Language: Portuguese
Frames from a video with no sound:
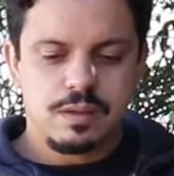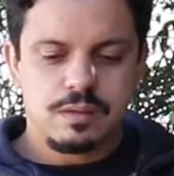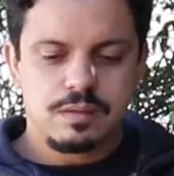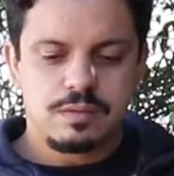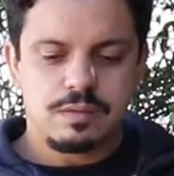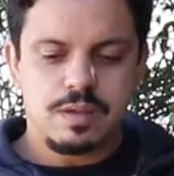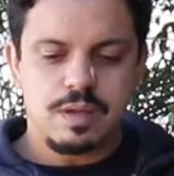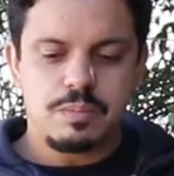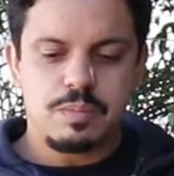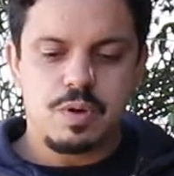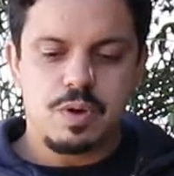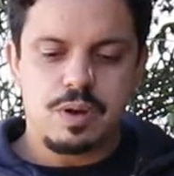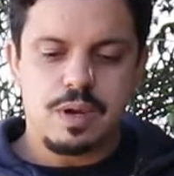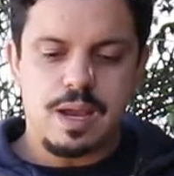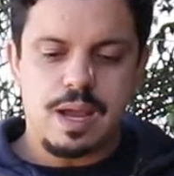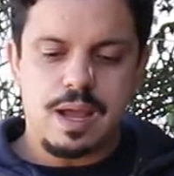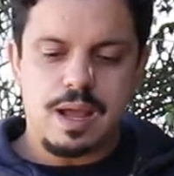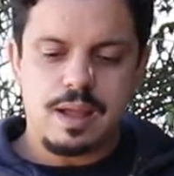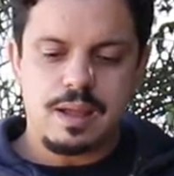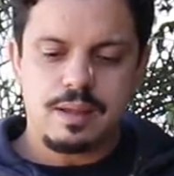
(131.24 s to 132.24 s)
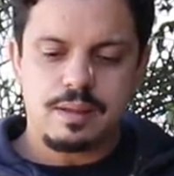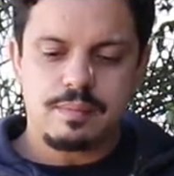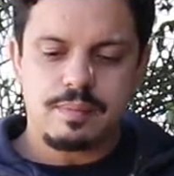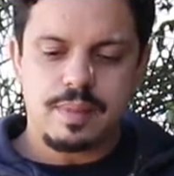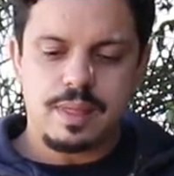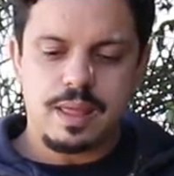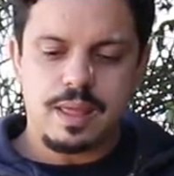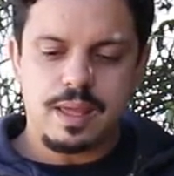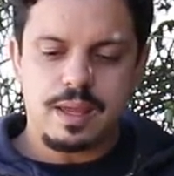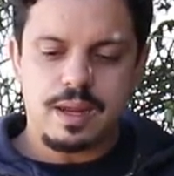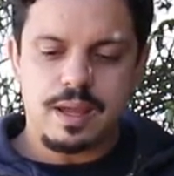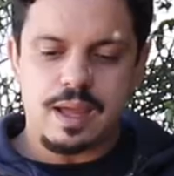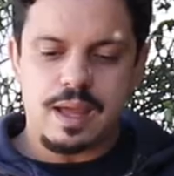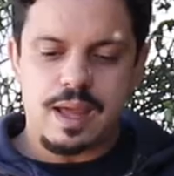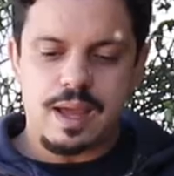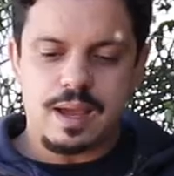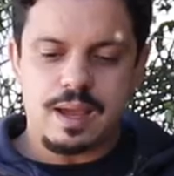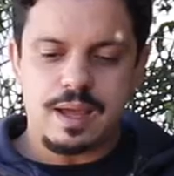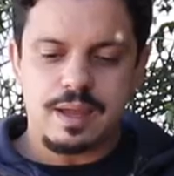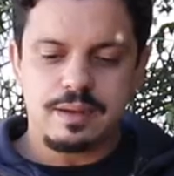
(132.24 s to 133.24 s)
Sem me olhar, era
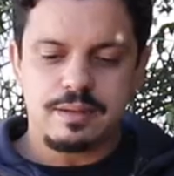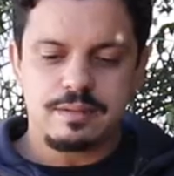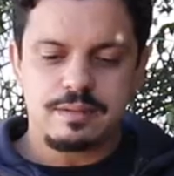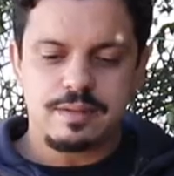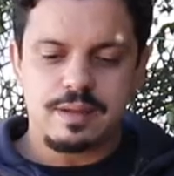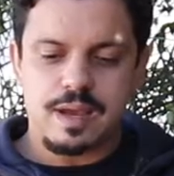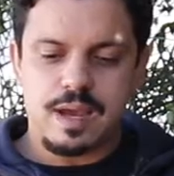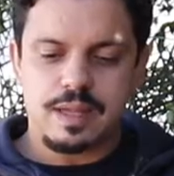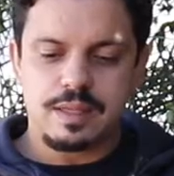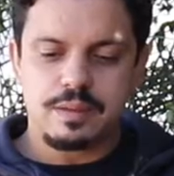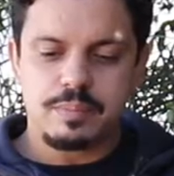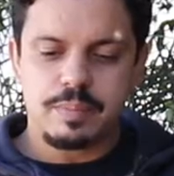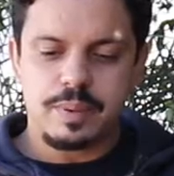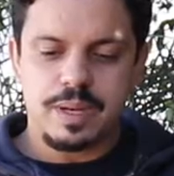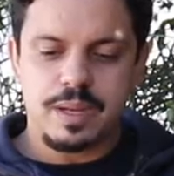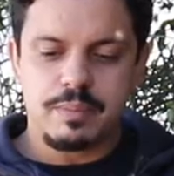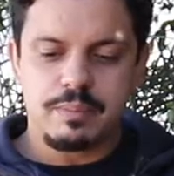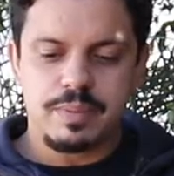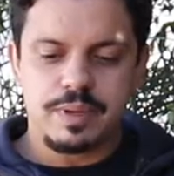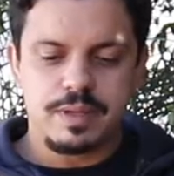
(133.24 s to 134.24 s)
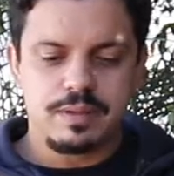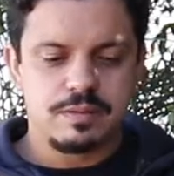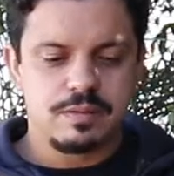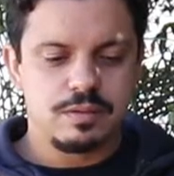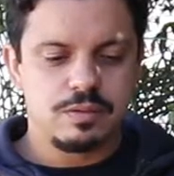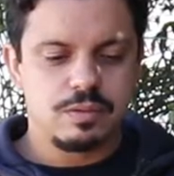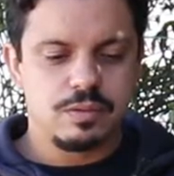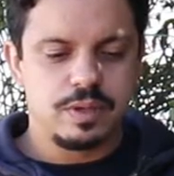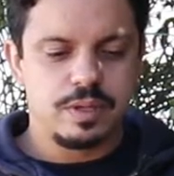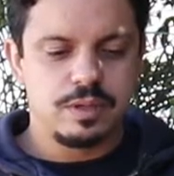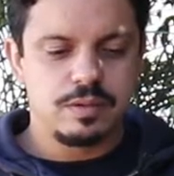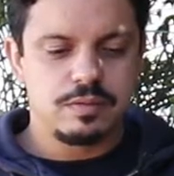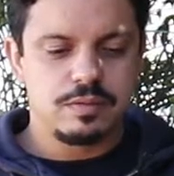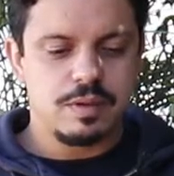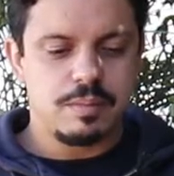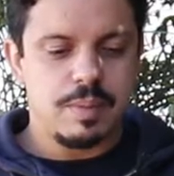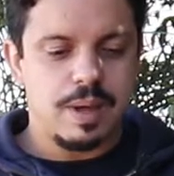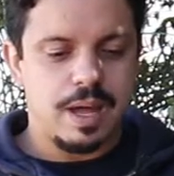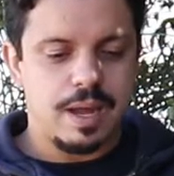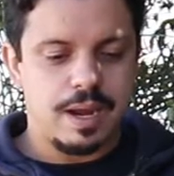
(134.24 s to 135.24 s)
acariciada pela brisa do rio
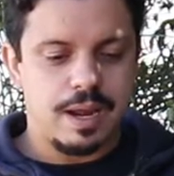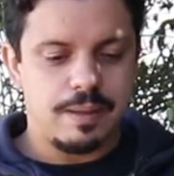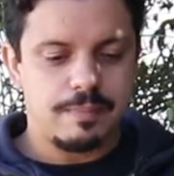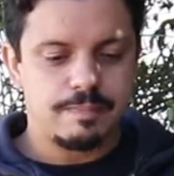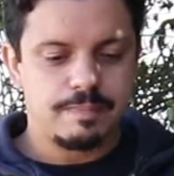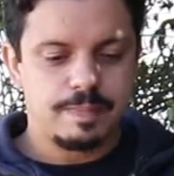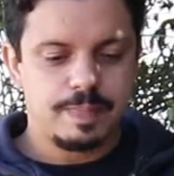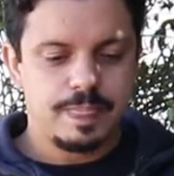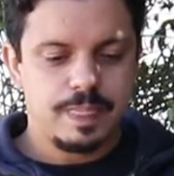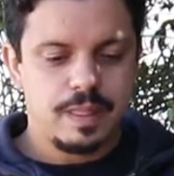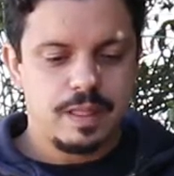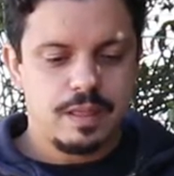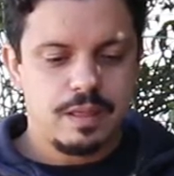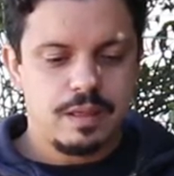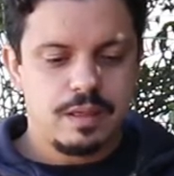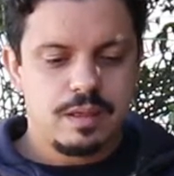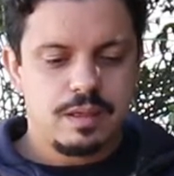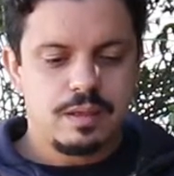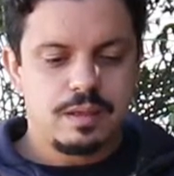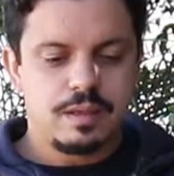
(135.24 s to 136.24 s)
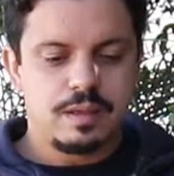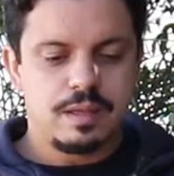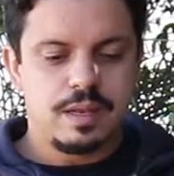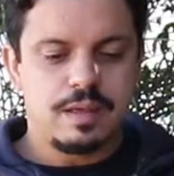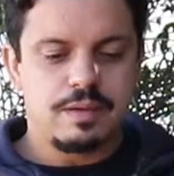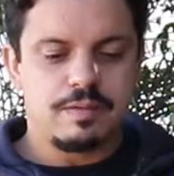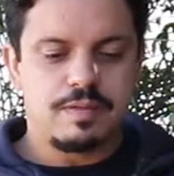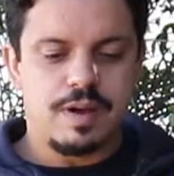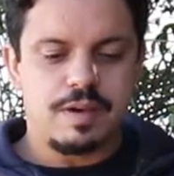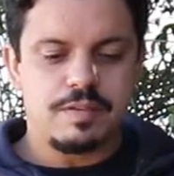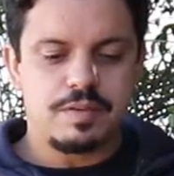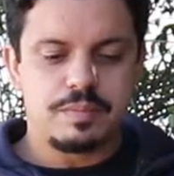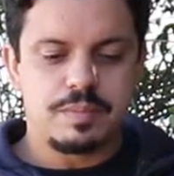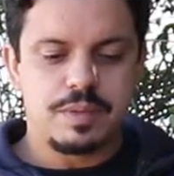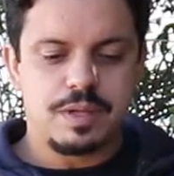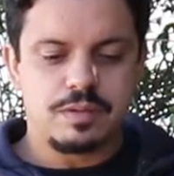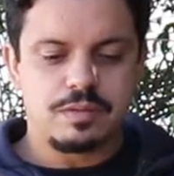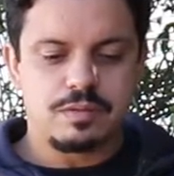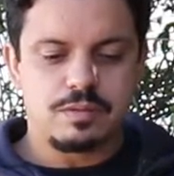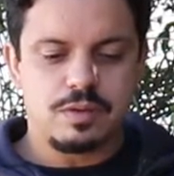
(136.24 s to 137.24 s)
Sabará, que levava
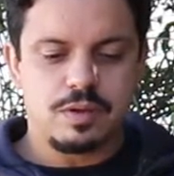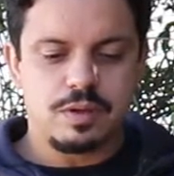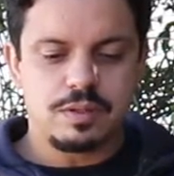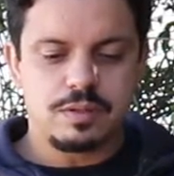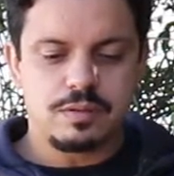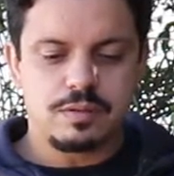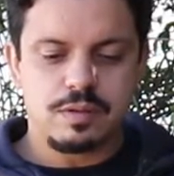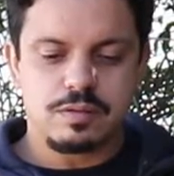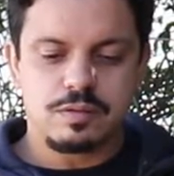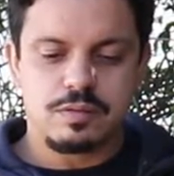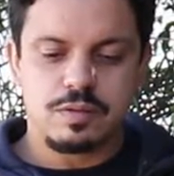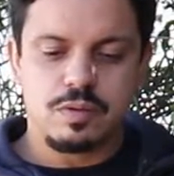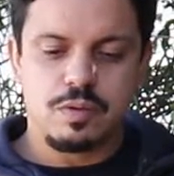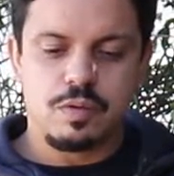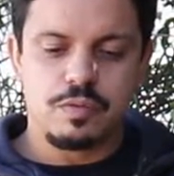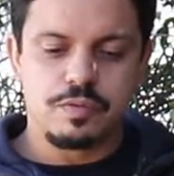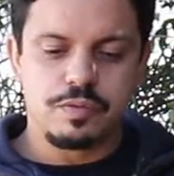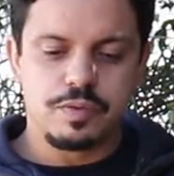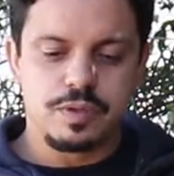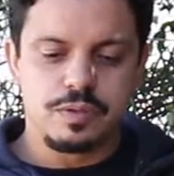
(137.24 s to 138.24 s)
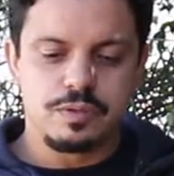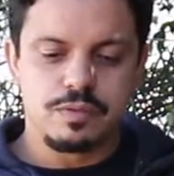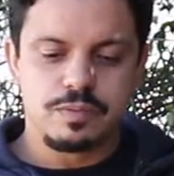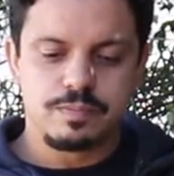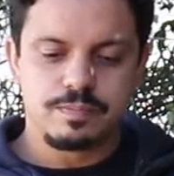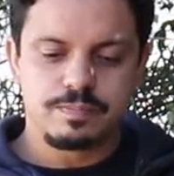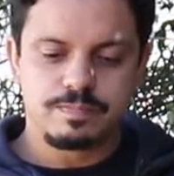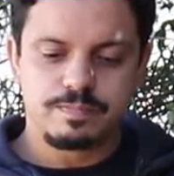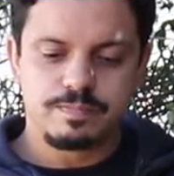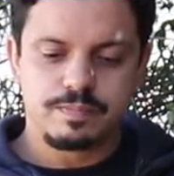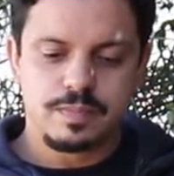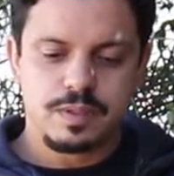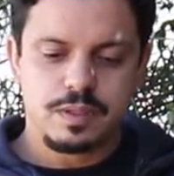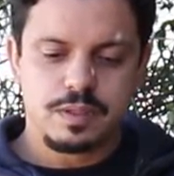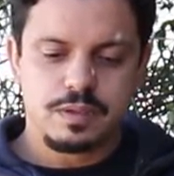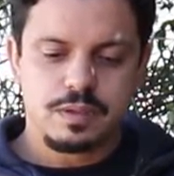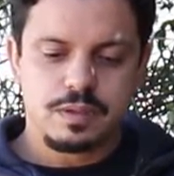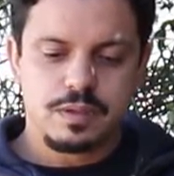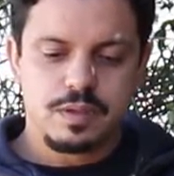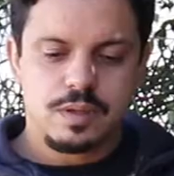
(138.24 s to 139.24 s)
minhas notas ao seu ouvido.
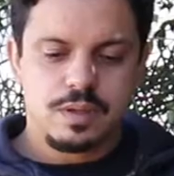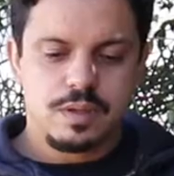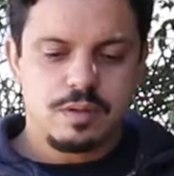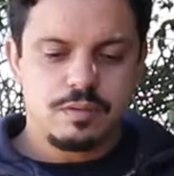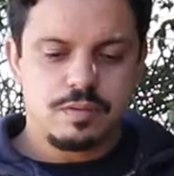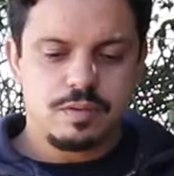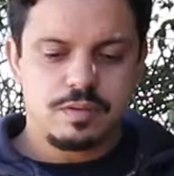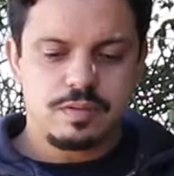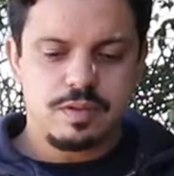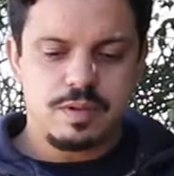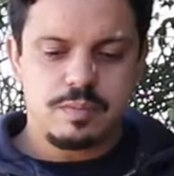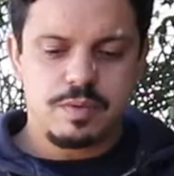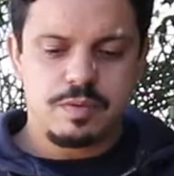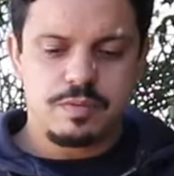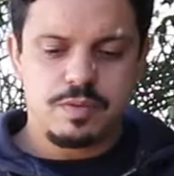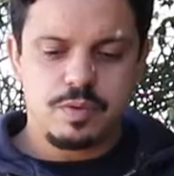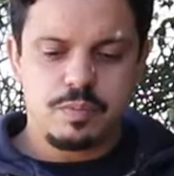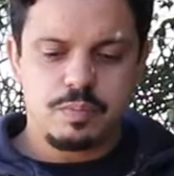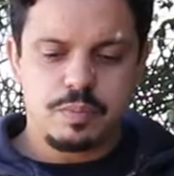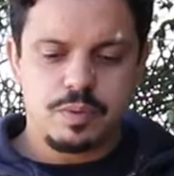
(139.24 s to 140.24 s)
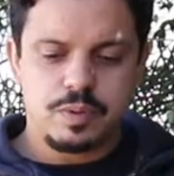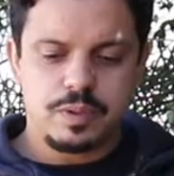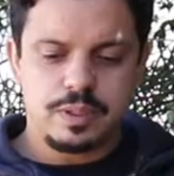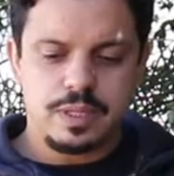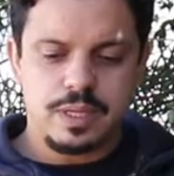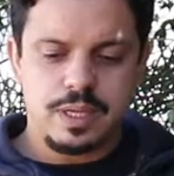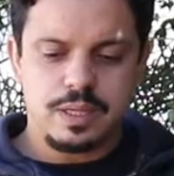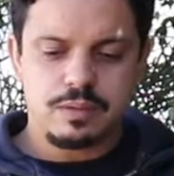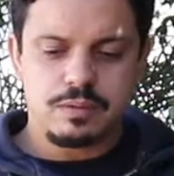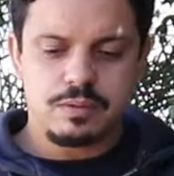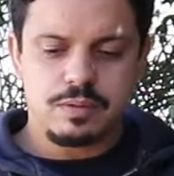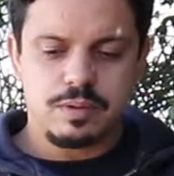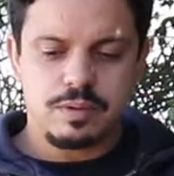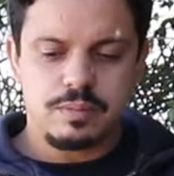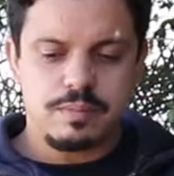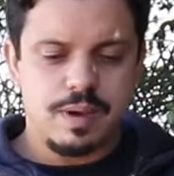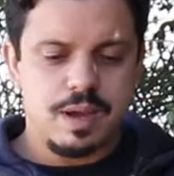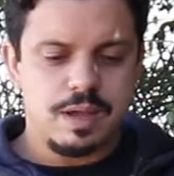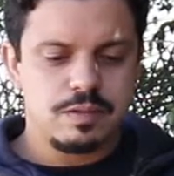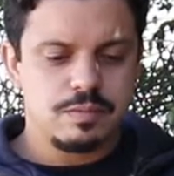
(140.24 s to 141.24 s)
Você me viu por dentro
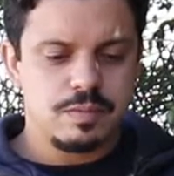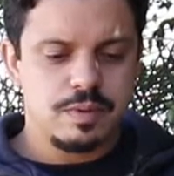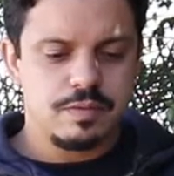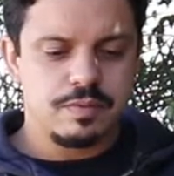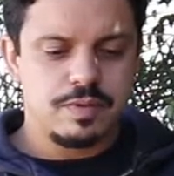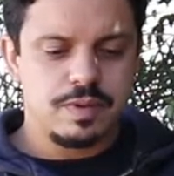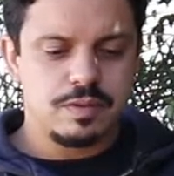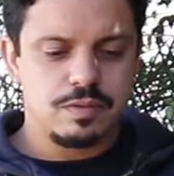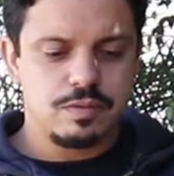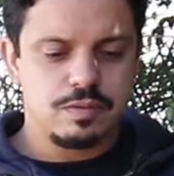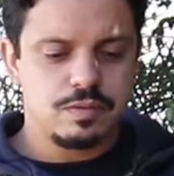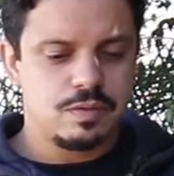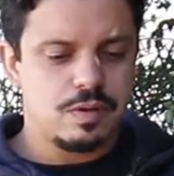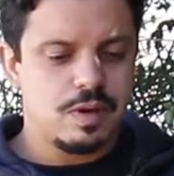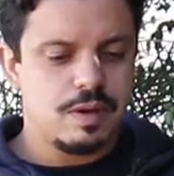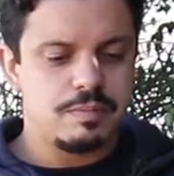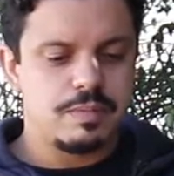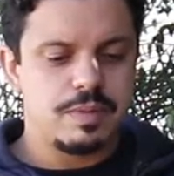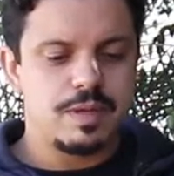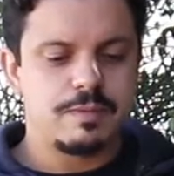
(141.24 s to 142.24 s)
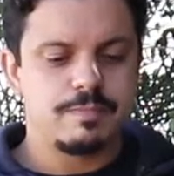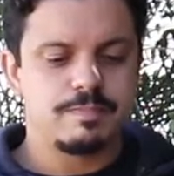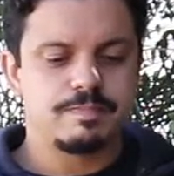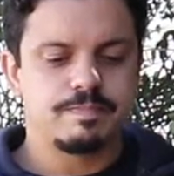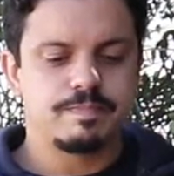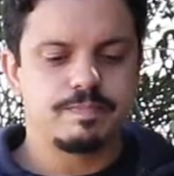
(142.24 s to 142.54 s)
e mais uma vez eu só amei.